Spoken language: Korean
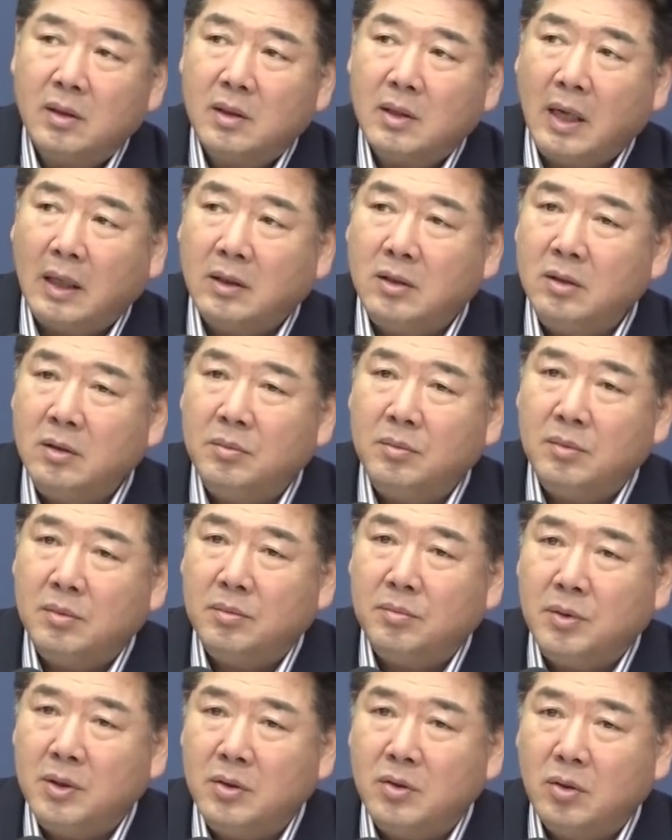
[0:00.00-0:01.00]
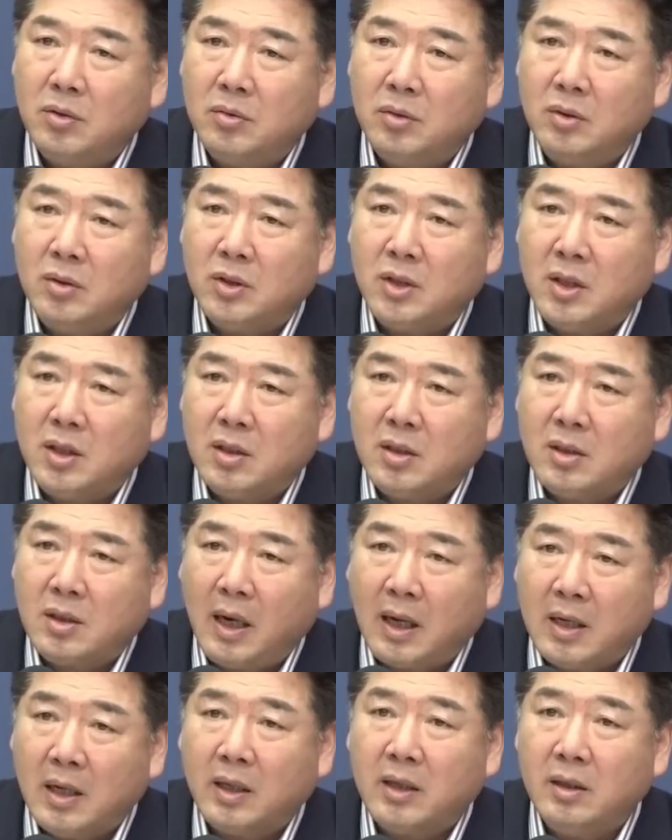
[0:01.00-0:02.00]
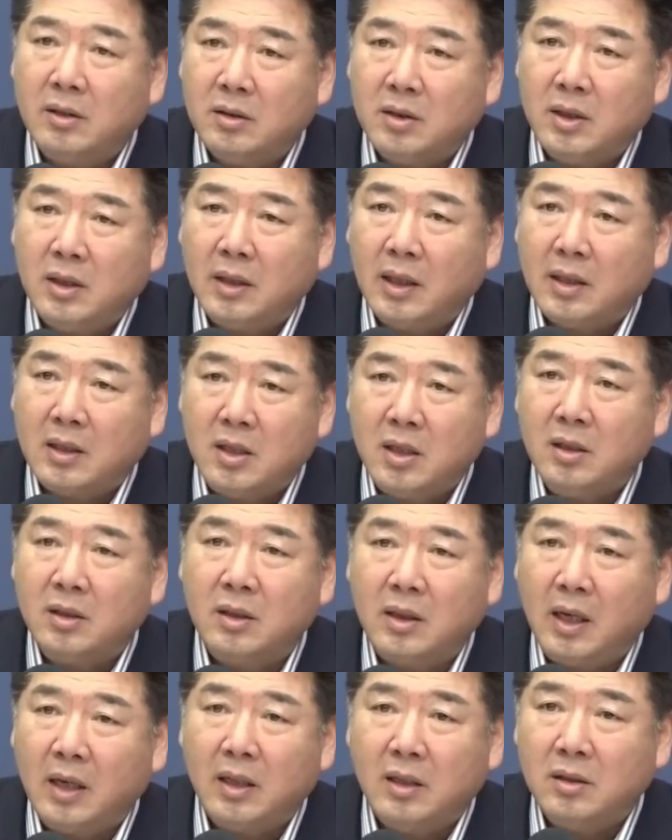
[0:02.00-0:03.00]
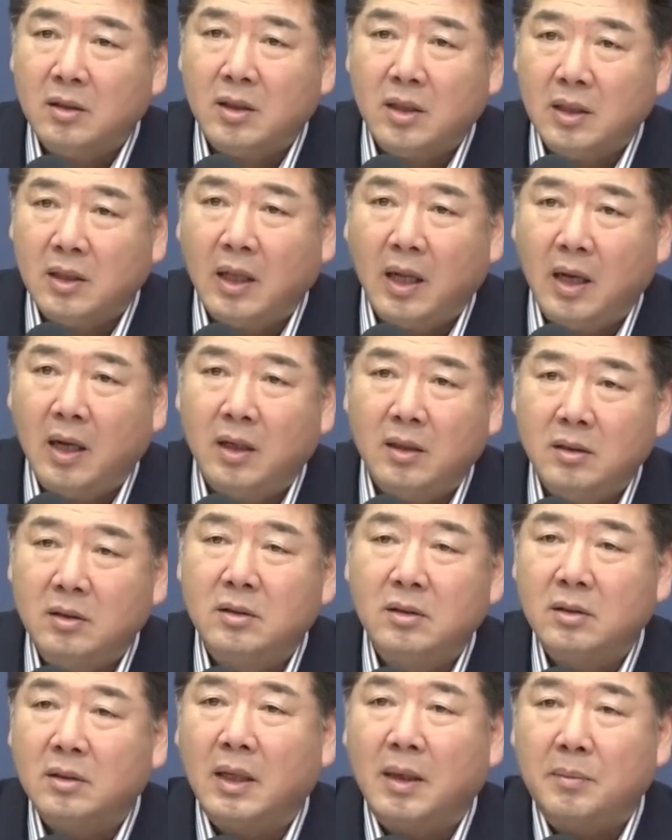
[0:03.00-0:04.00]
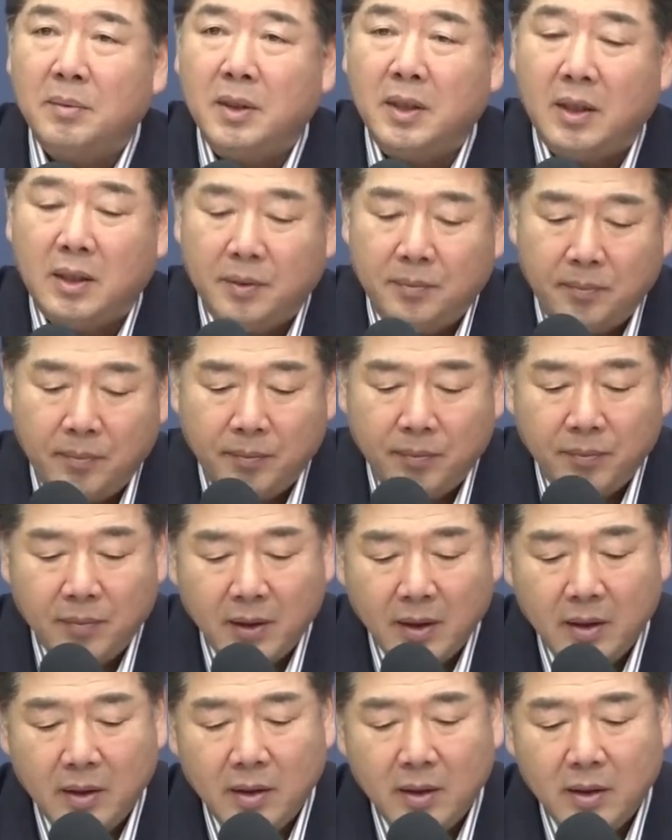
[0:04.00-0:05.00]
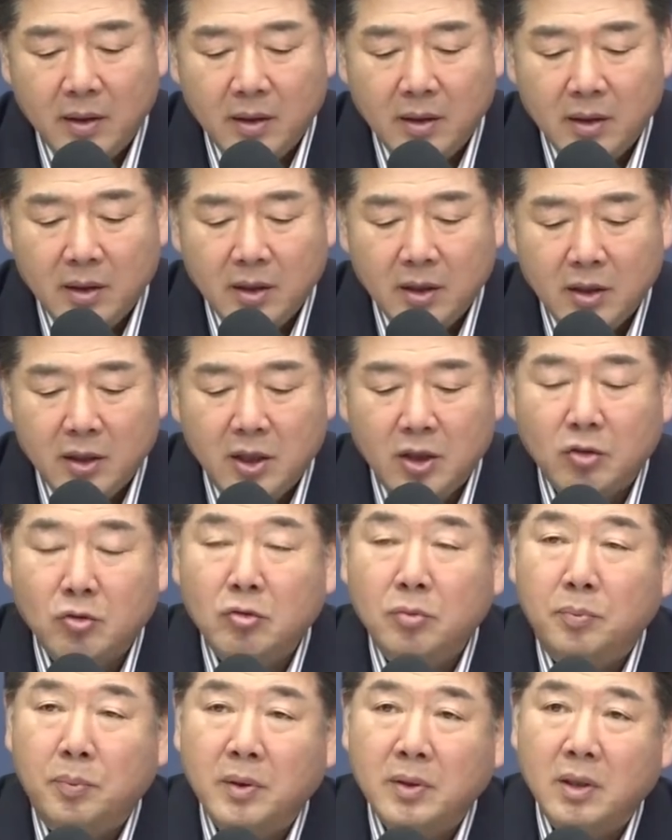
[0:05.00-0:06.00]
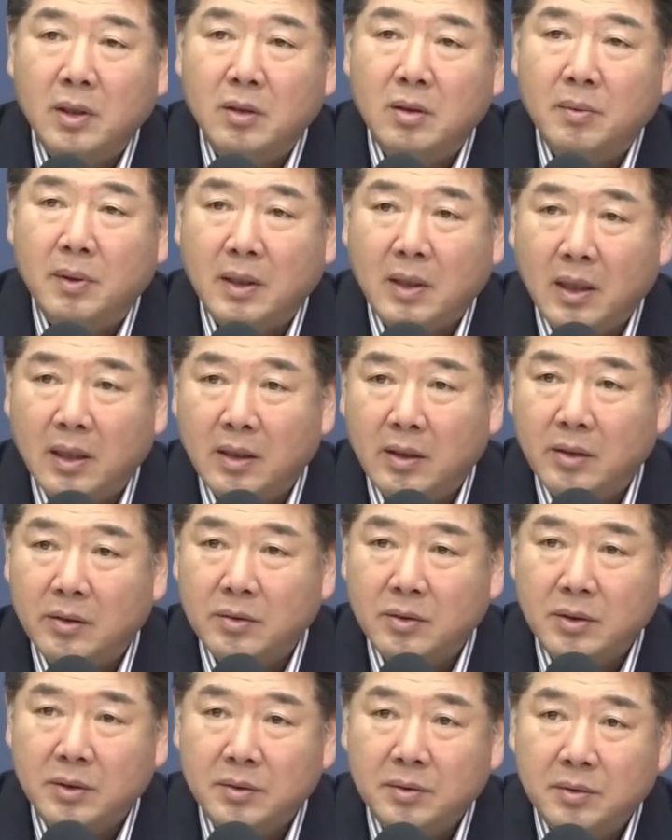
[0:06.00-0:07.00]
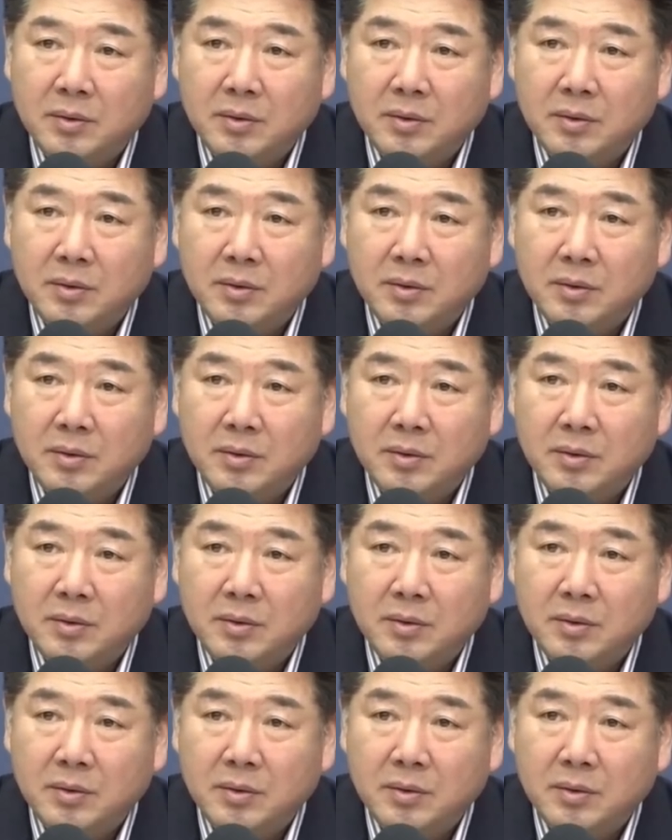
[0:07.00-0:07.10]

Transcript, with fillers: 같은 민족으로 치, 가깝게 느낀다 친근하게 느낀다는 응답이 69%밖에 안 나왔어요.